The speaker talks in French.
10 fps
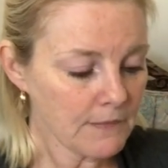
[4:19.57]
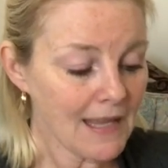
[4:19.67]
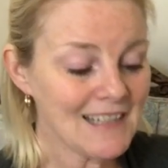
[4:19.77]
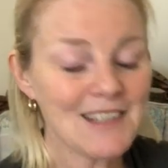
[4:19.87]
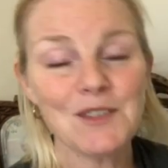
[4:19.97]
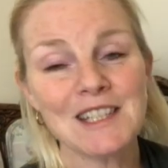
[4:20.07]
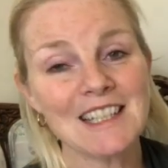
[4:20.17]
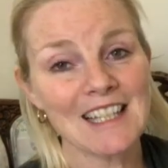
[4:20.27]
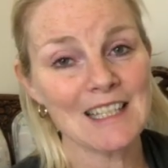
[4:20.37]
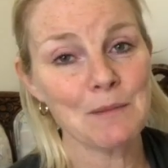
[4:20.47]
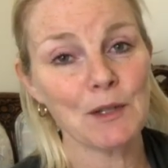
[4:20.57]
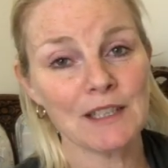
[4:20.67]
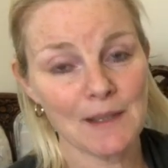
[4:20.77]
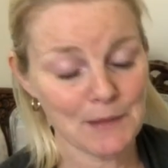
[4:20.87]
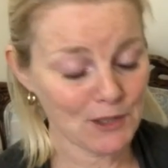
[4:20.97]
Elle dit aussi très
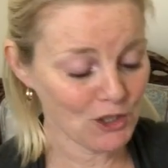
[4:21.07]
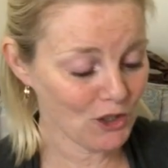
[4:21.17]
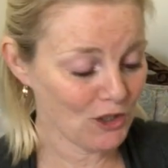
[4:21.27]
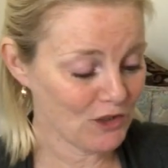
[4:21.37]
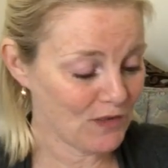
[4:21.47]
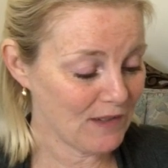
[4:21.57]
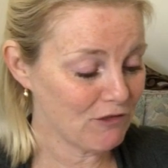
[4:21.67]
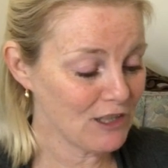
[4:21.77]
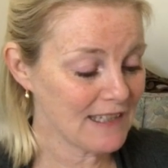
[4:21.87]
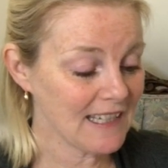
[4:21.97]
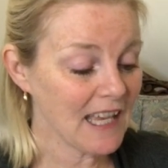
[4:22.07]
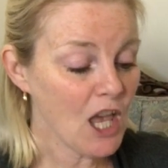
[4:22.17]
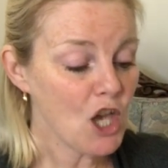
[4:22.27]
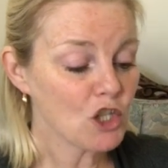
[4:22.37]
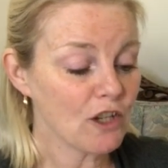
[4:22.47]
important, puis ça, je, viens de vous le dire,
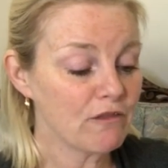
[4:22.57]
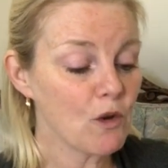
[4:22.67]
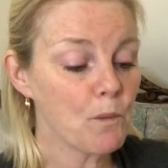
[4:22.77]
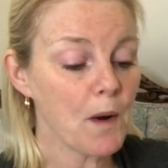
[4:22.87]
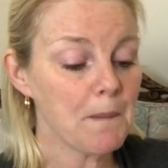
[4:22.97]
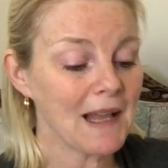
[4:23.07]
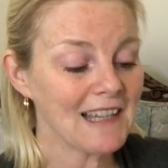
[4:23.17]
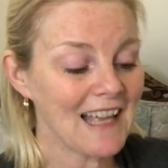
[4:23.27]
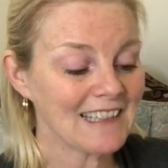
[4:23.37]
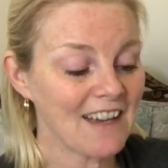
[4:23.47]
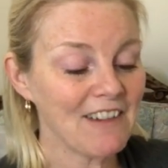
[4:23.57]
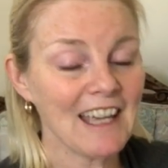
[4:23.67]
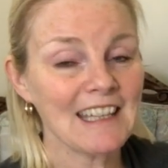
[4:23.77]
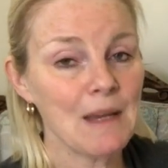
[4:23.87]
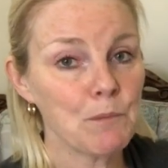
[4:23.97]
je ne veux pas parler à
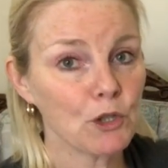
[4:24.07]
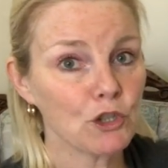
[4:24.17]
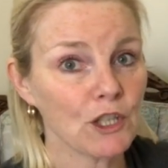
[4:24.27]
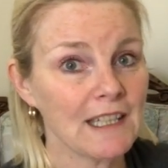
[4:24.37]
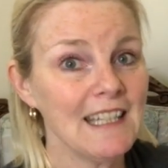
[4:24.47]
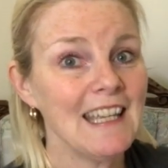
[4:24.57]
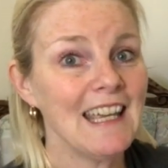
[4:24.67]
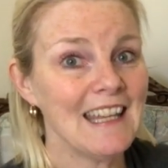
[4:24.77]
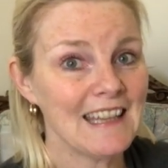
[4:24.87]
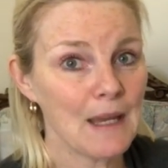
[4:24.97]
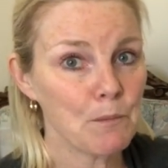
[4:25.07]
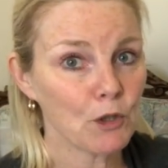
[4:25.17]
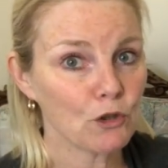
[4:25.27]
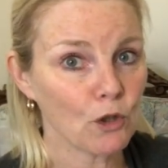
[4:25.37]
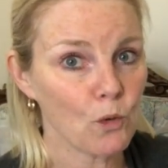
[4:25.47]
travers n'importe qui et
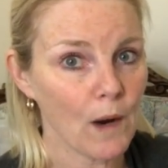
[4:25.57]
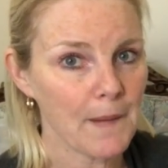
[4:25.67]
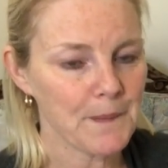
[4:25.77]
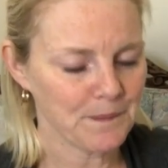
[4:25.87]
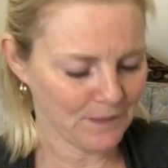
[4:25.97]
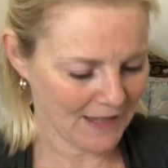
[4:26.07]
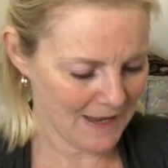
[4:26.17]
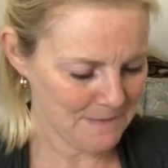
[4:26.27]
n'importe quoi. OK?